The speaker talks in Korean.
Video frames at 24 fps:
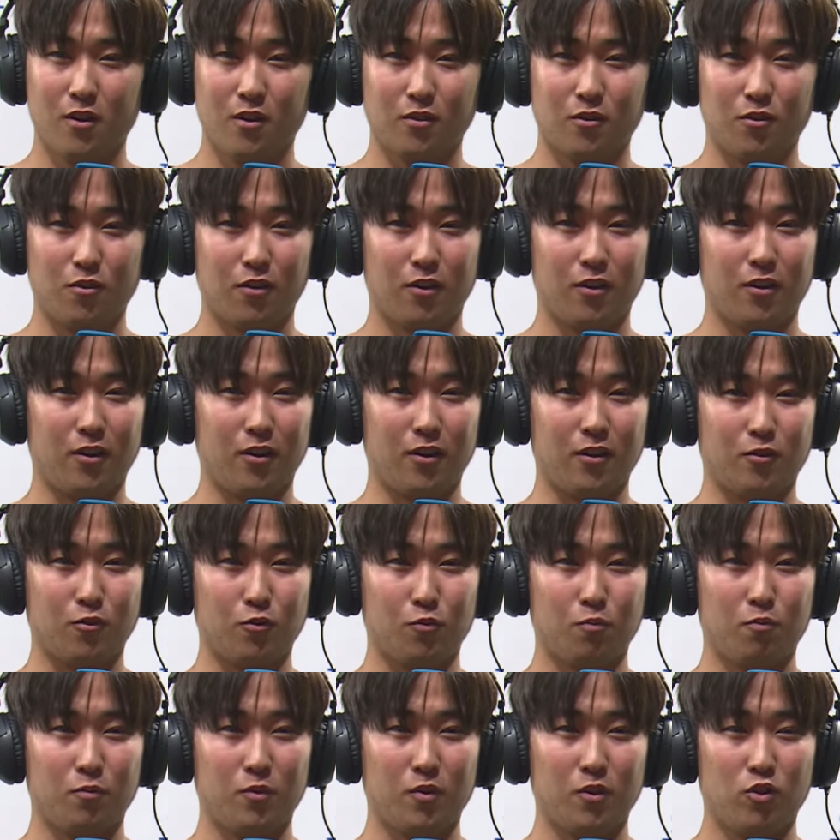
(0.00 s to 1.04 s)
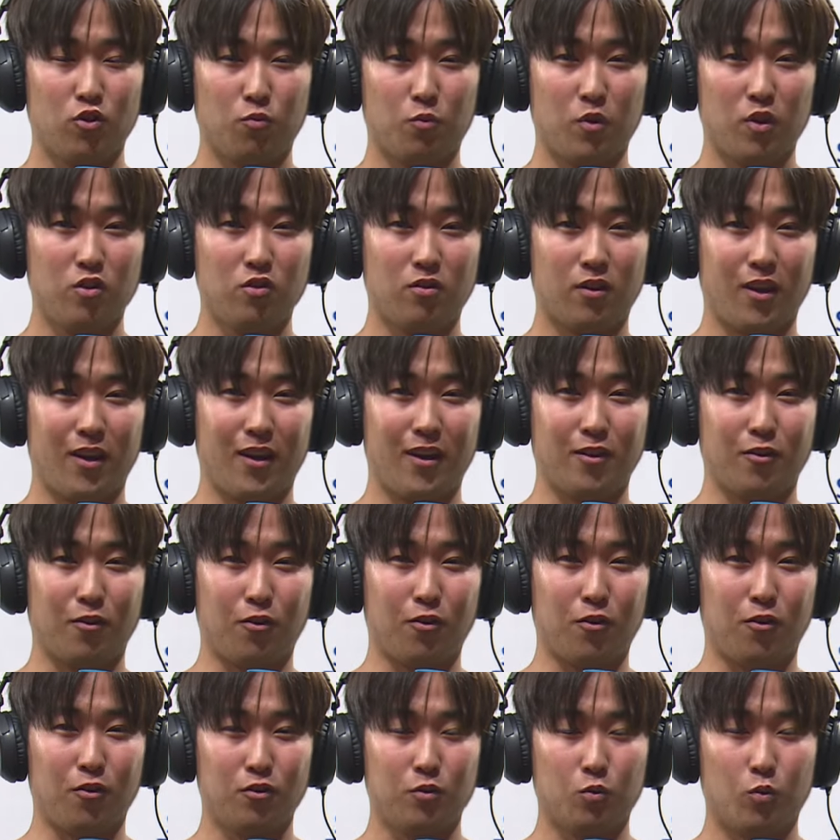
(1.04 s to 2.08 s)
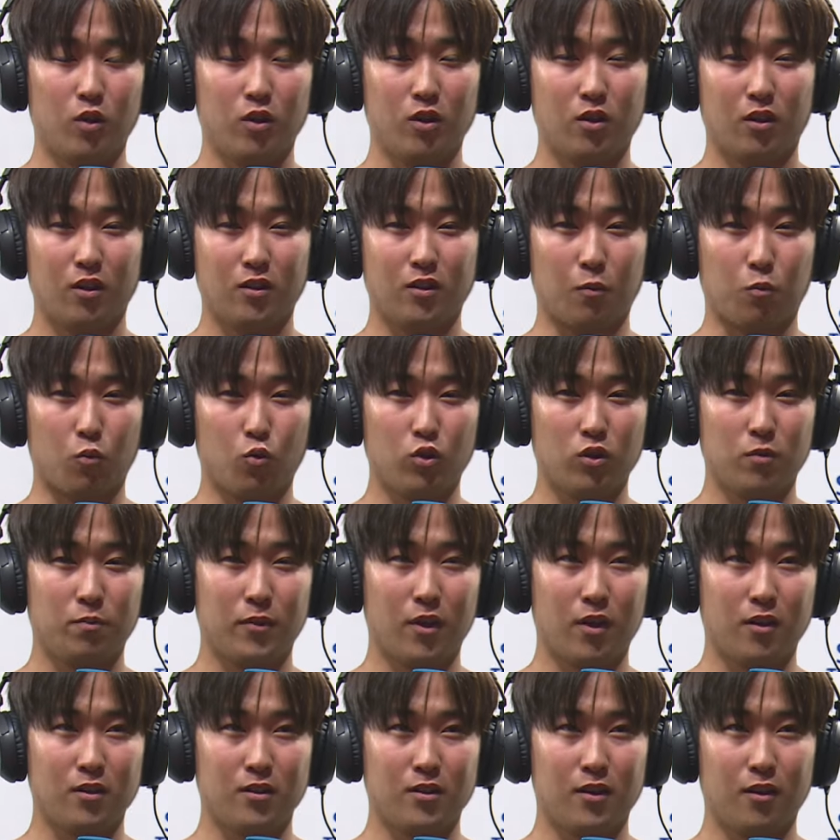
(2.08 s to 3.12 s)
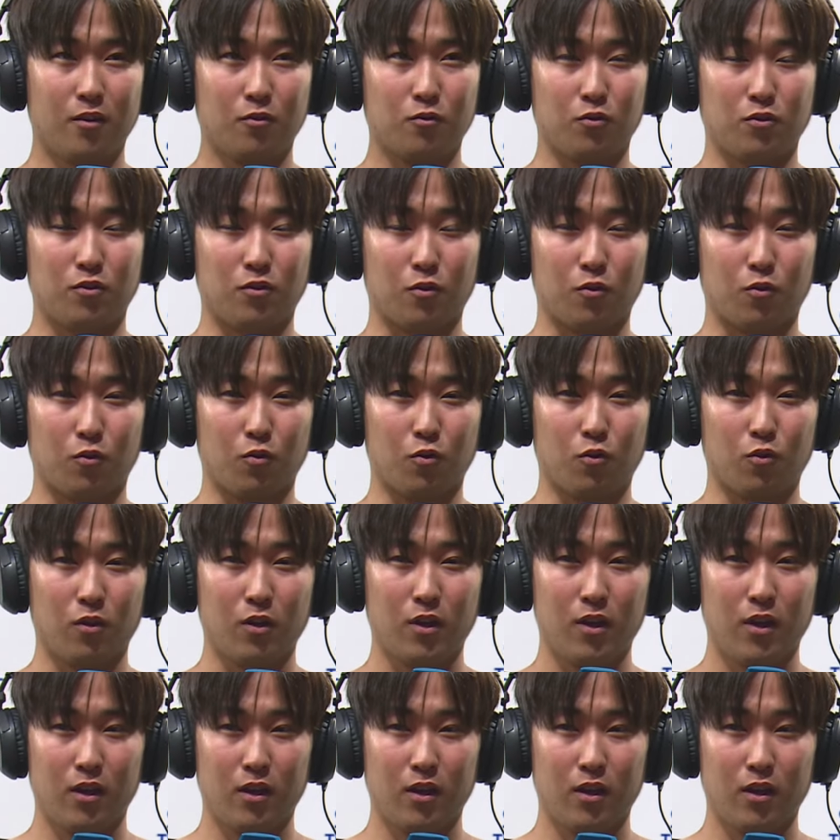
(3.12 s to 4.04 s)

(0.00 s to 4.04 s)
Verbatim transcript: 저렇게 좀 쉽게 쉽게 더 쉽게 쉽게 잡고 싶다는 생각도 들었고